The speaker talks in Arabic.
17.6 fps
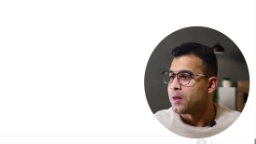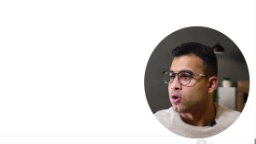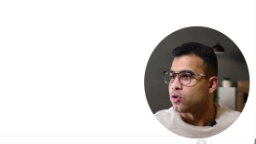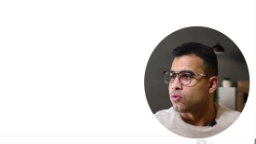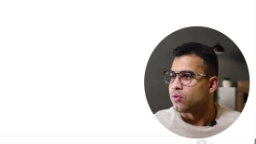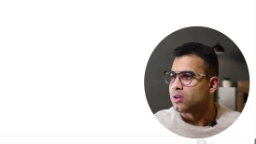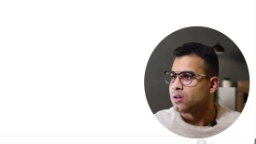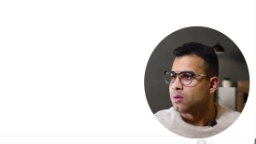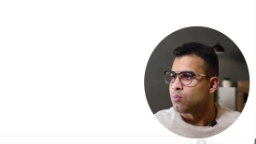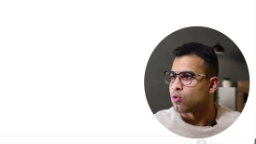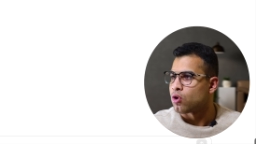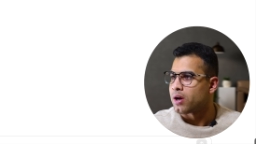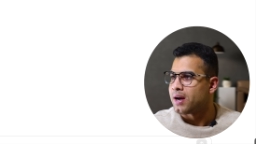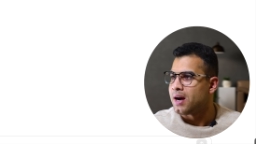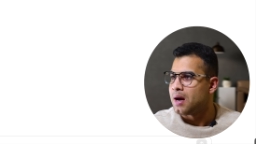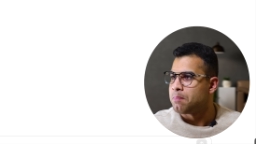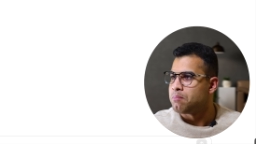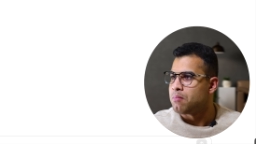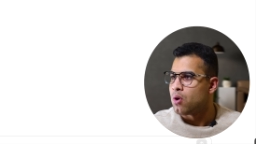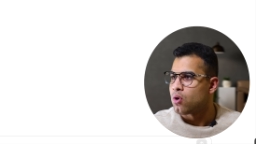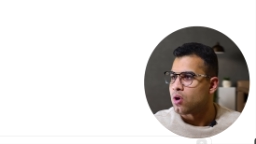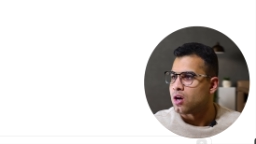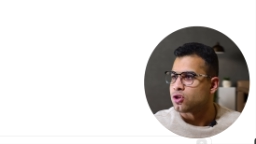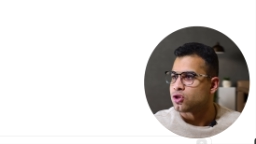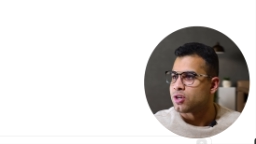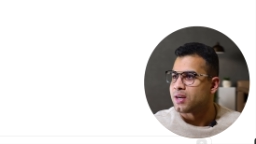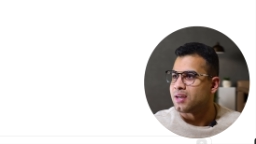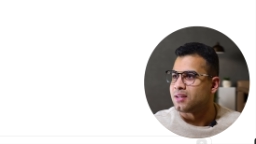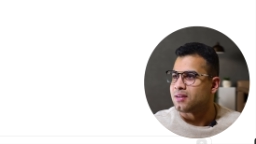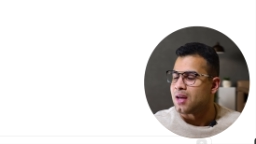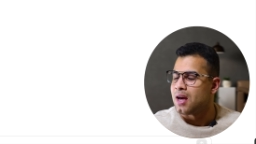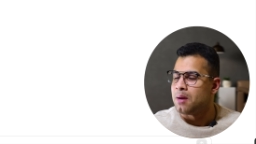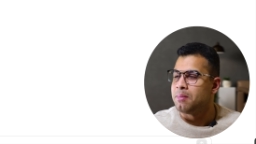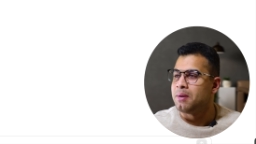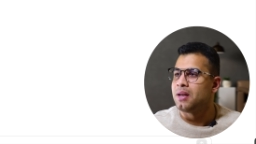يفضل مراجعه موقع شركه
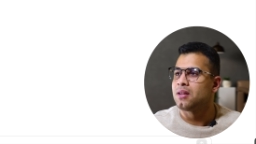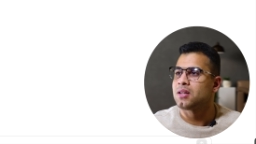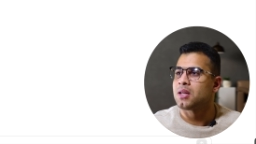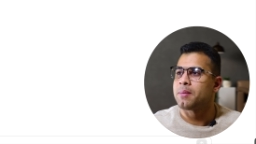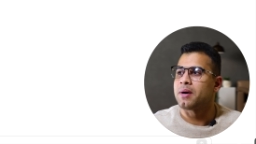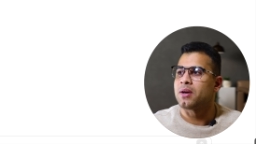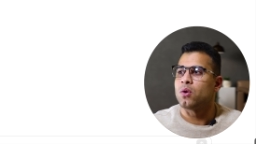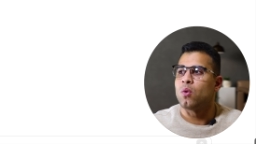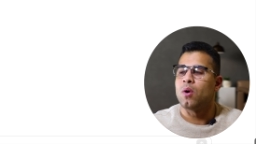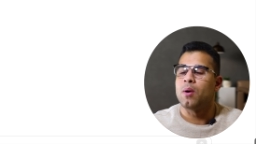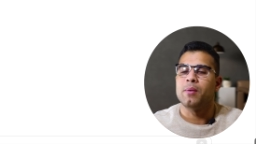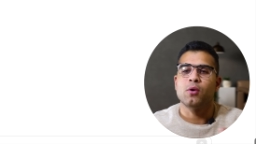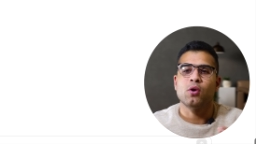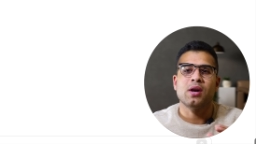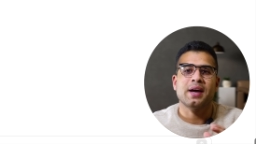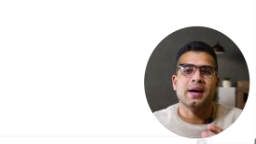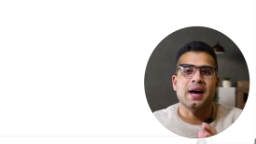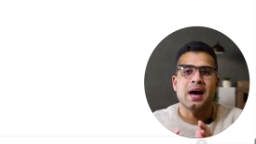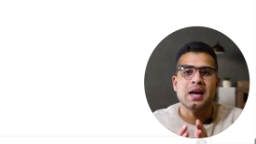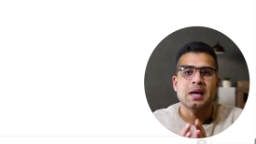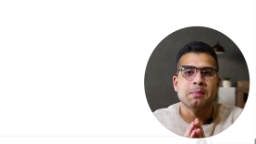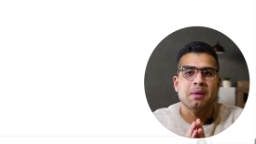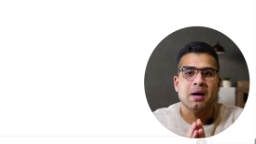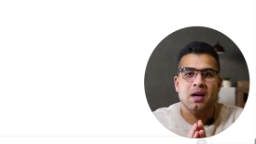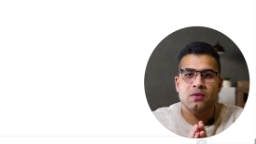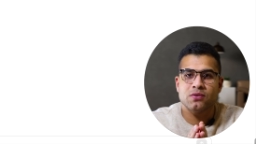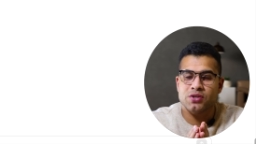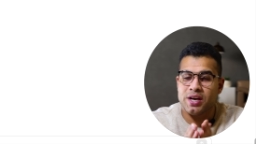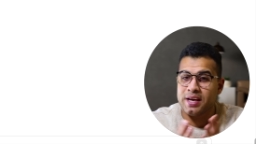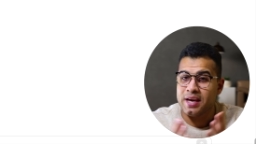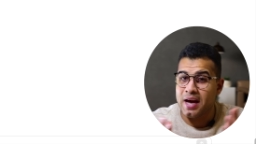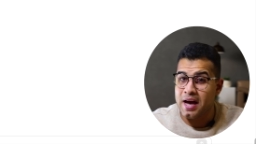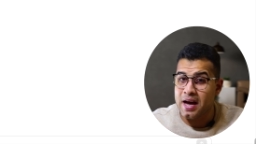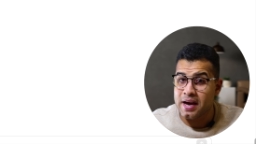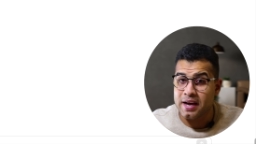ابل طبعا هو بيقول لك انا ما اعرفش
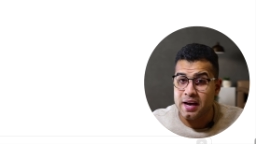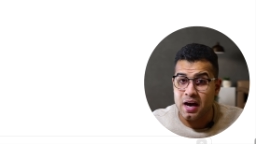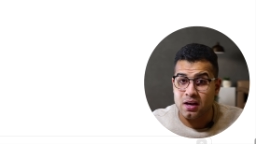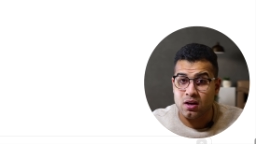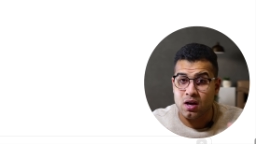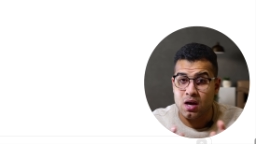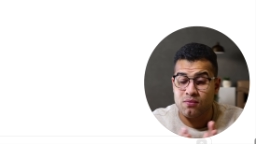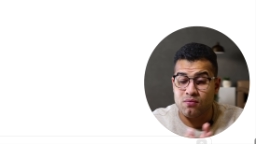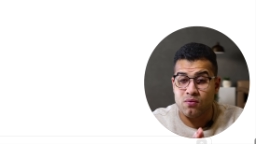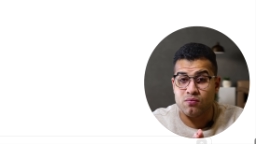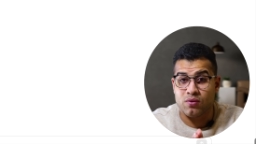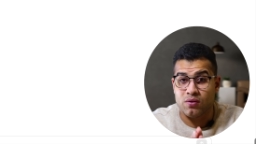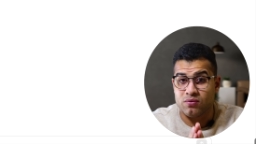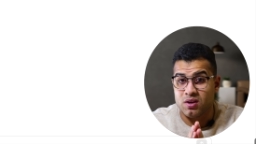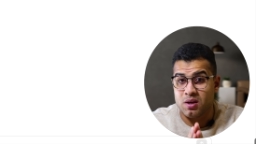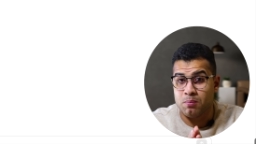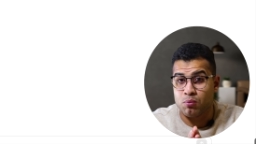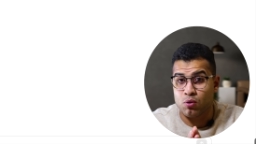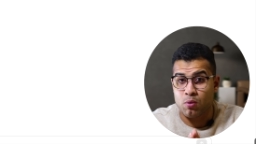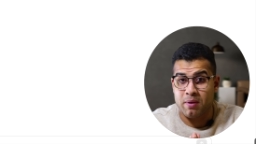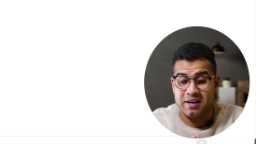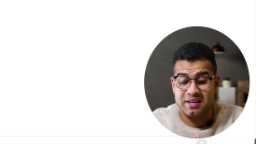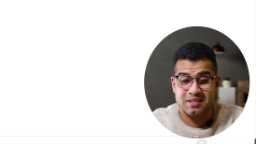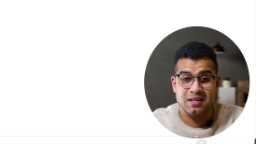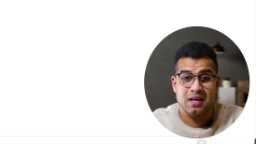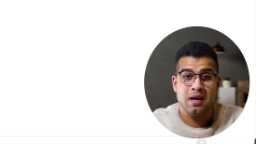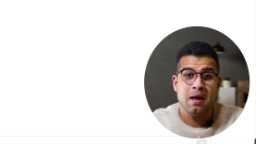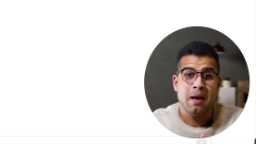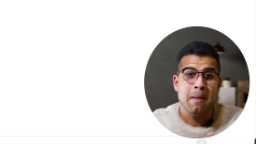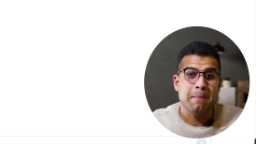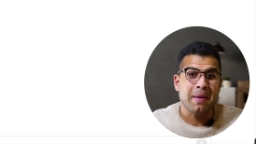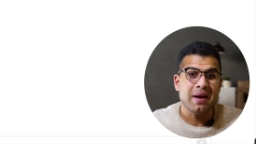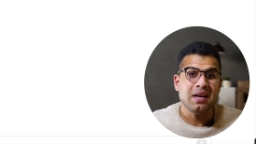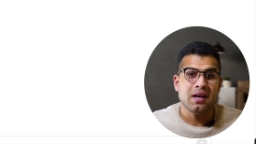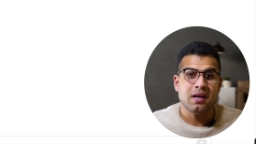اي حاجه عن ايفون 15 برو ماكس
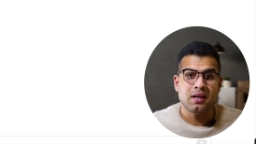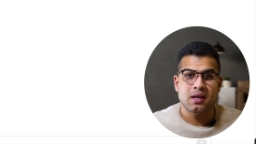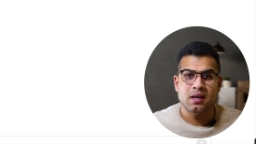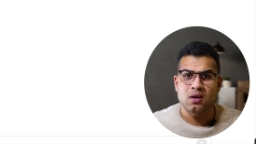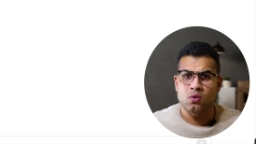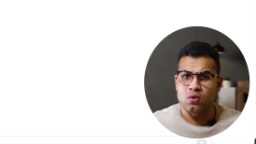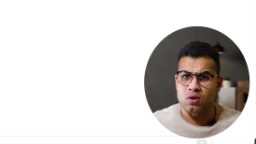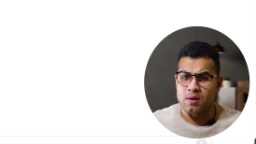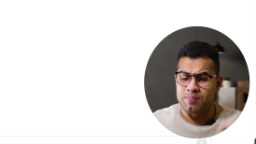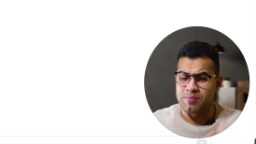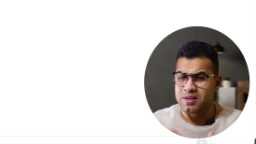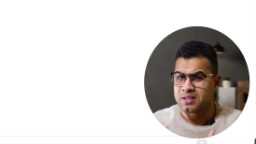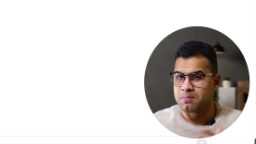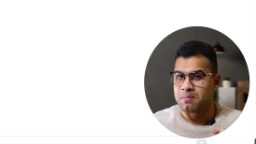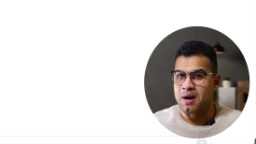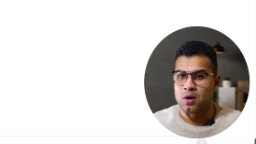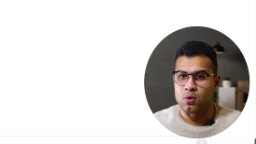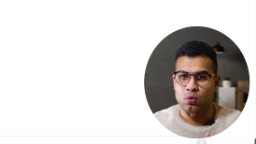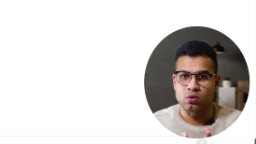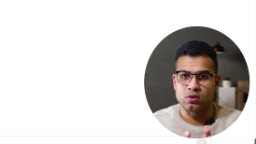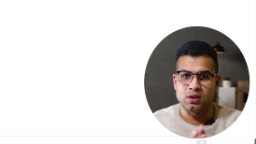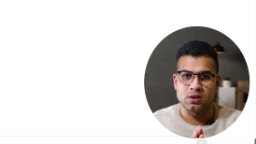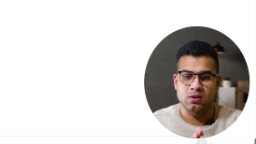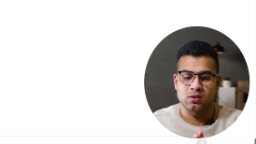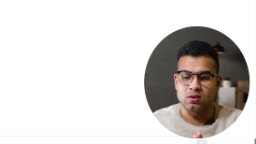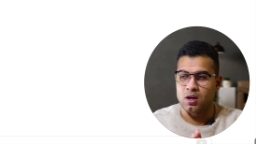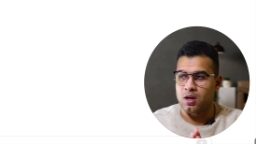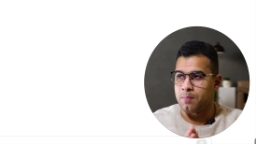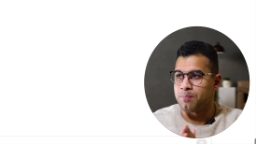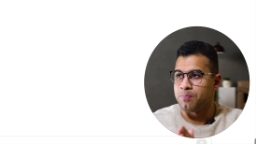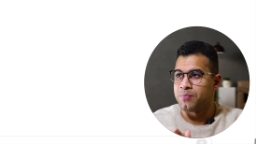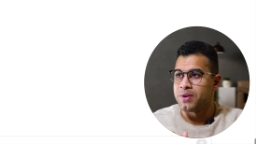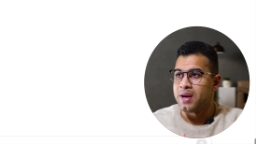مع ان احنا كنا بنسمع عنه كتير طيب